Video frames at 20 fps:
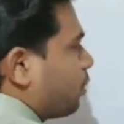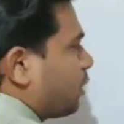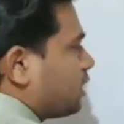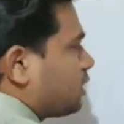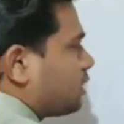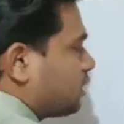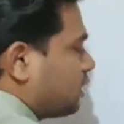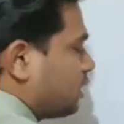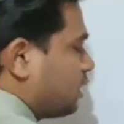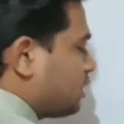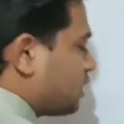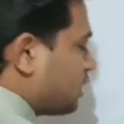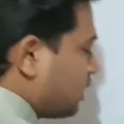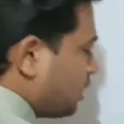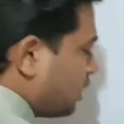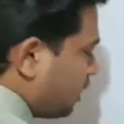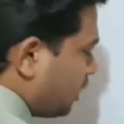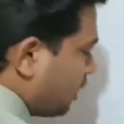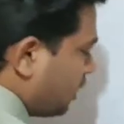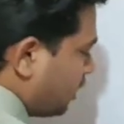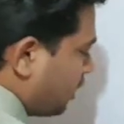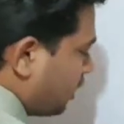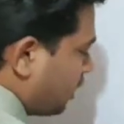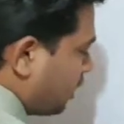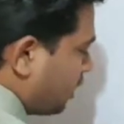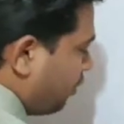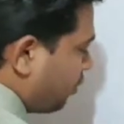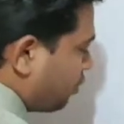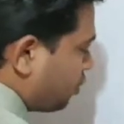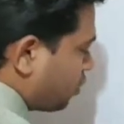प्लस सिक्स से
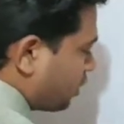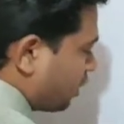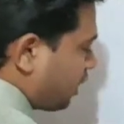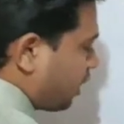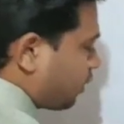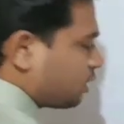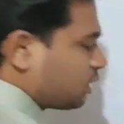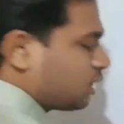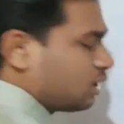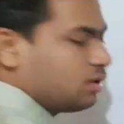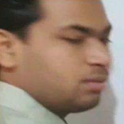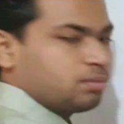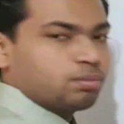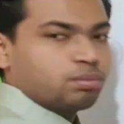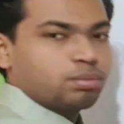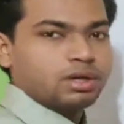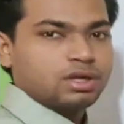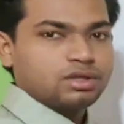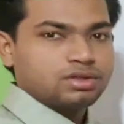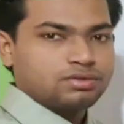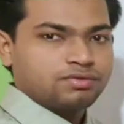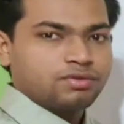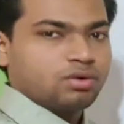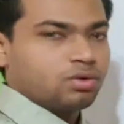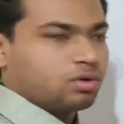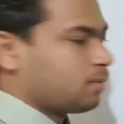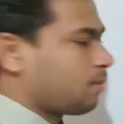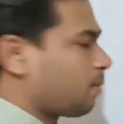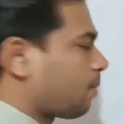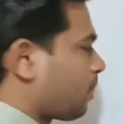रिड्यूस होकर क्या हो जाता है प्लस
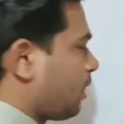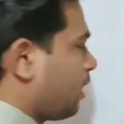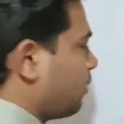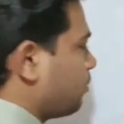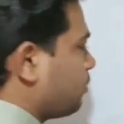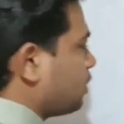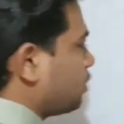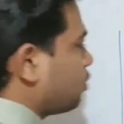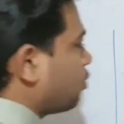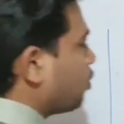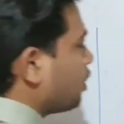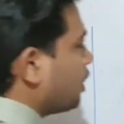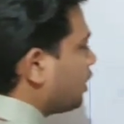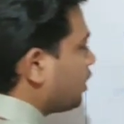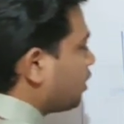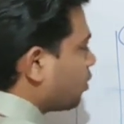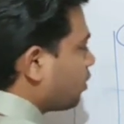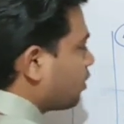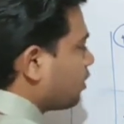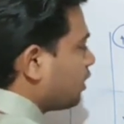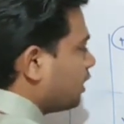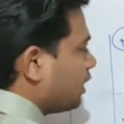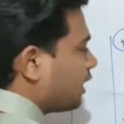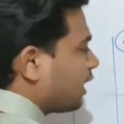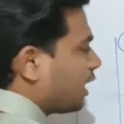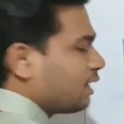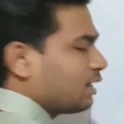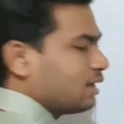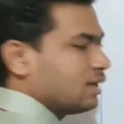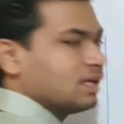फोर हम ये दो इलेक्ट्रॉन
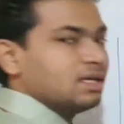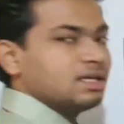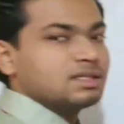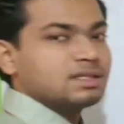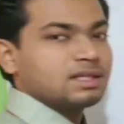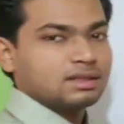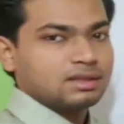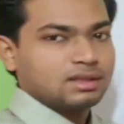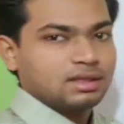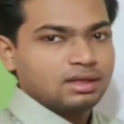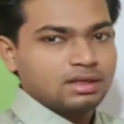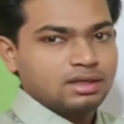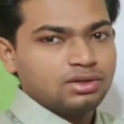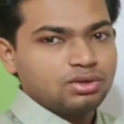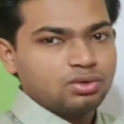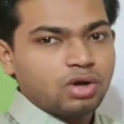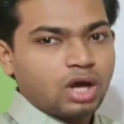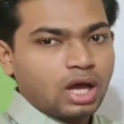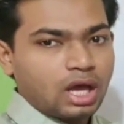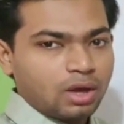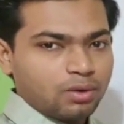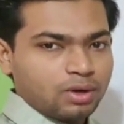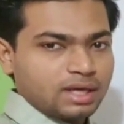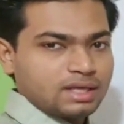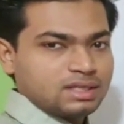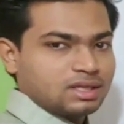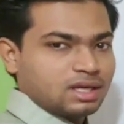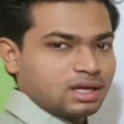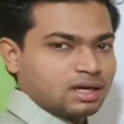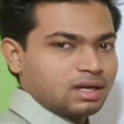निकाल नहीं सकते इनको
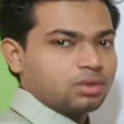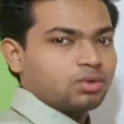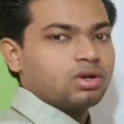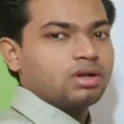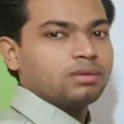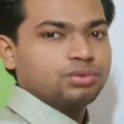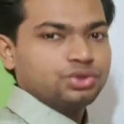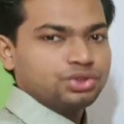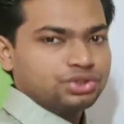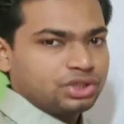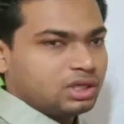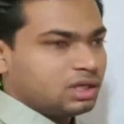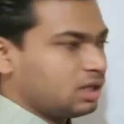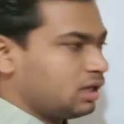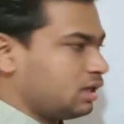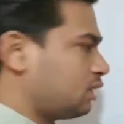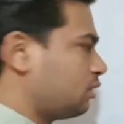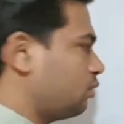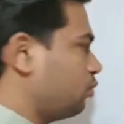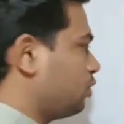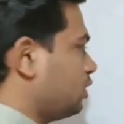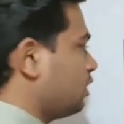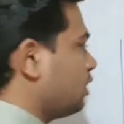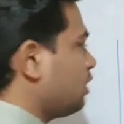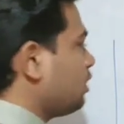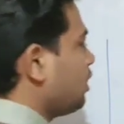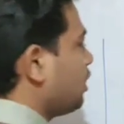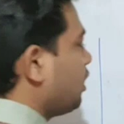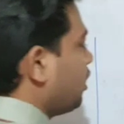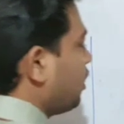आयोनाइज करना थोड़ा मुश्किल है क्योंकि
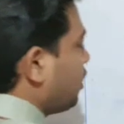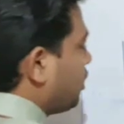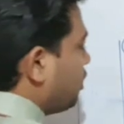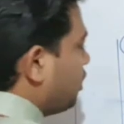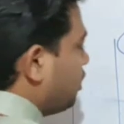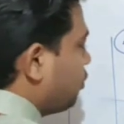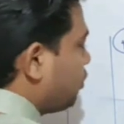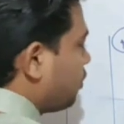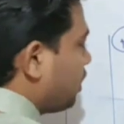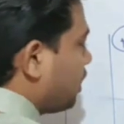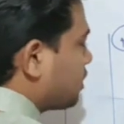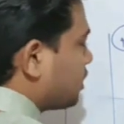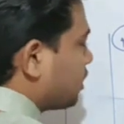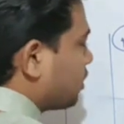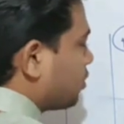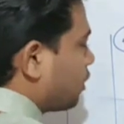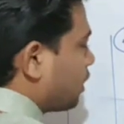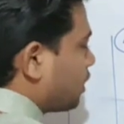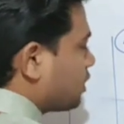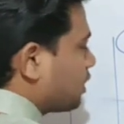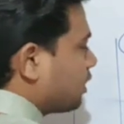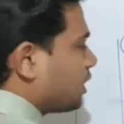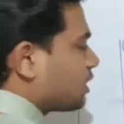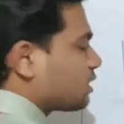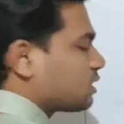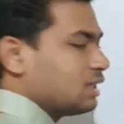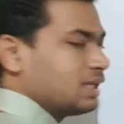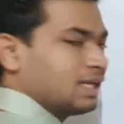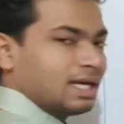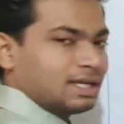ये न्यूक्लियस के थोड़ा सा
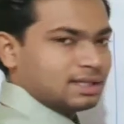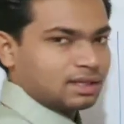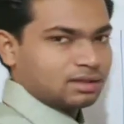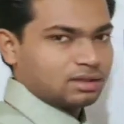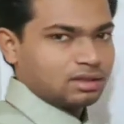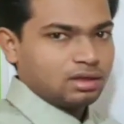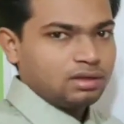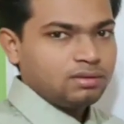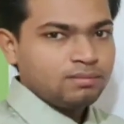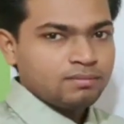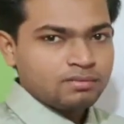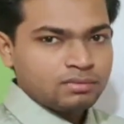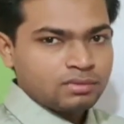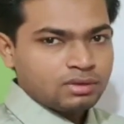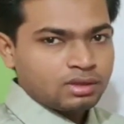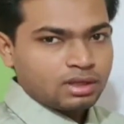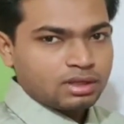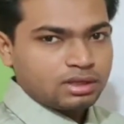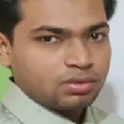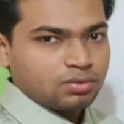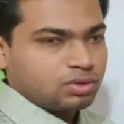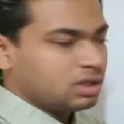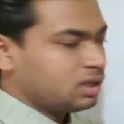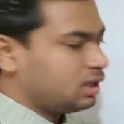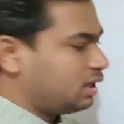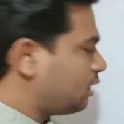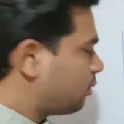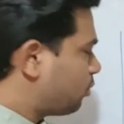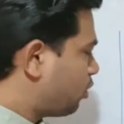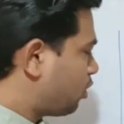नज़दीक आ जाते हैं क्योंकि
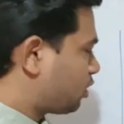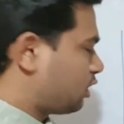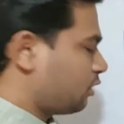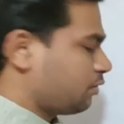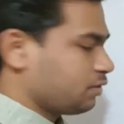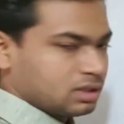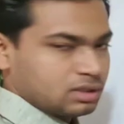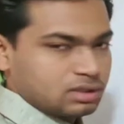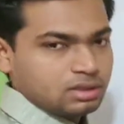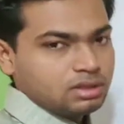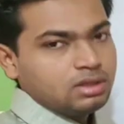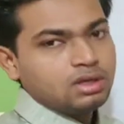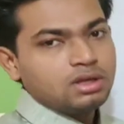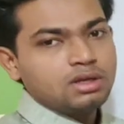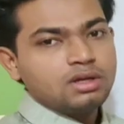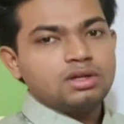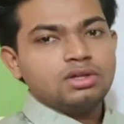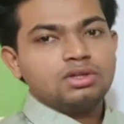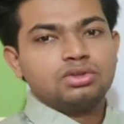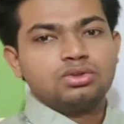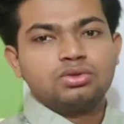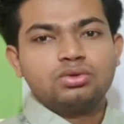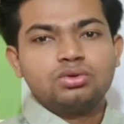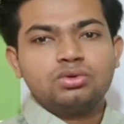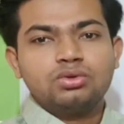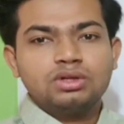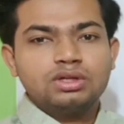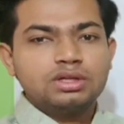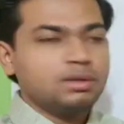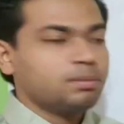डी ब्लॉक की वजह से
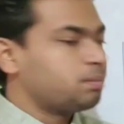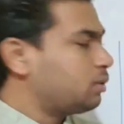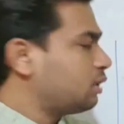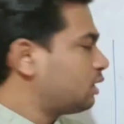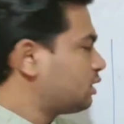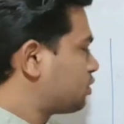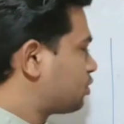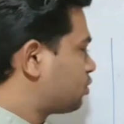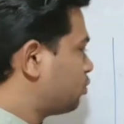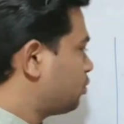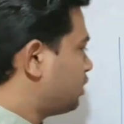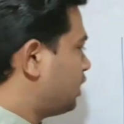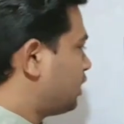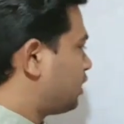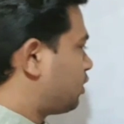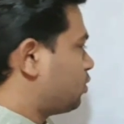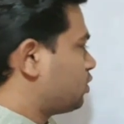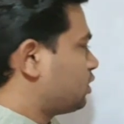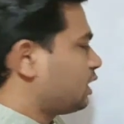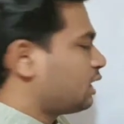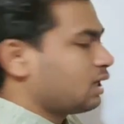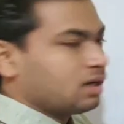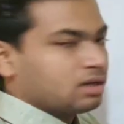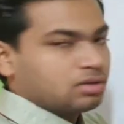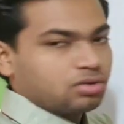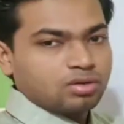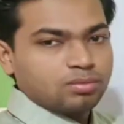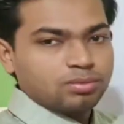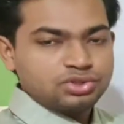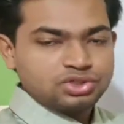तो ये प्लस टू इलेक्ट्रॉन निकालना
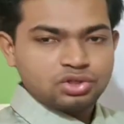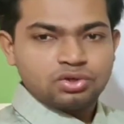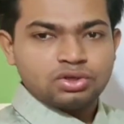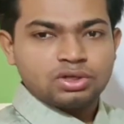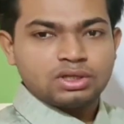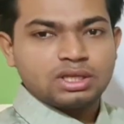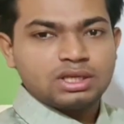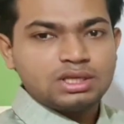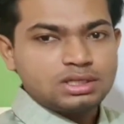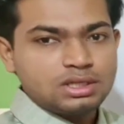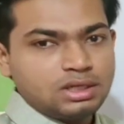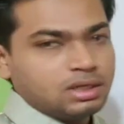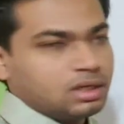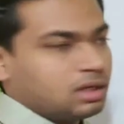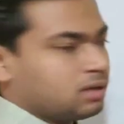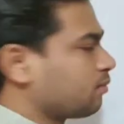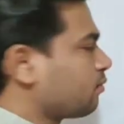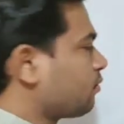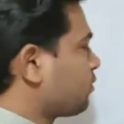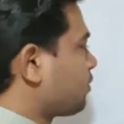थोड़ा मुश्किल हो जाता है इसलिए